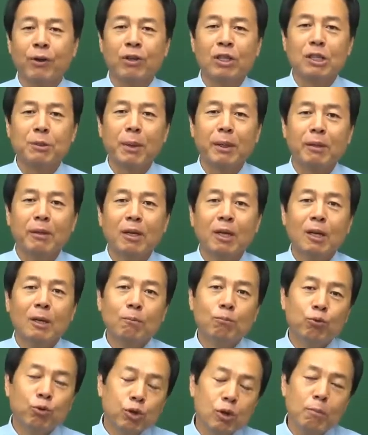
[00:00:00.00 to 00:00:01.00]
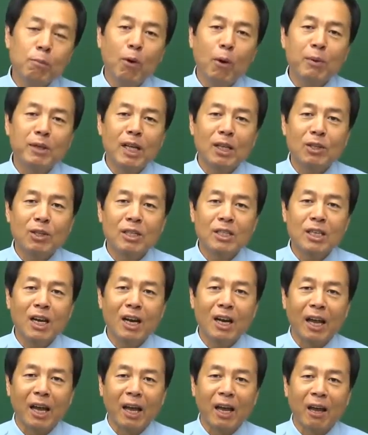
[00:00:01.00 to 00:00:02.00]
그렇지만 무슨 법이 됐든지
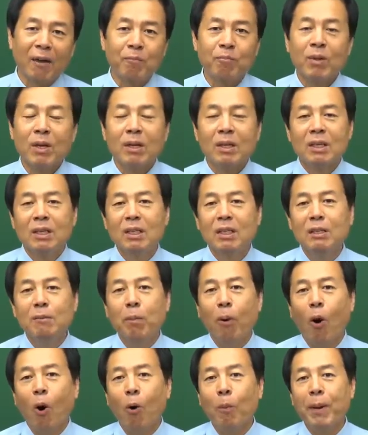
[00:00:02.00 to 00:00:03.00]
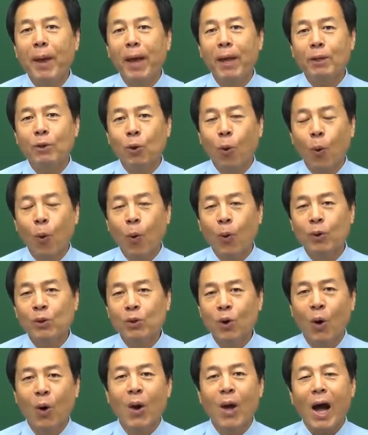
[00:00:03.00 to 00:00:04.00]
간에 그 법의
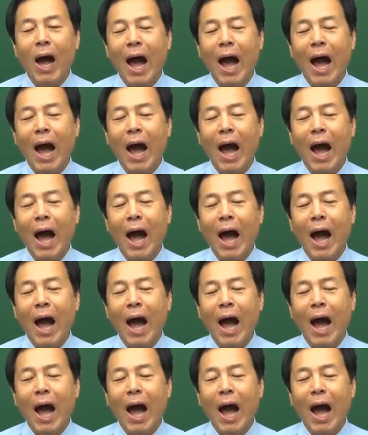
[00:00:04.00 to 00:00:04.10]
용어는요.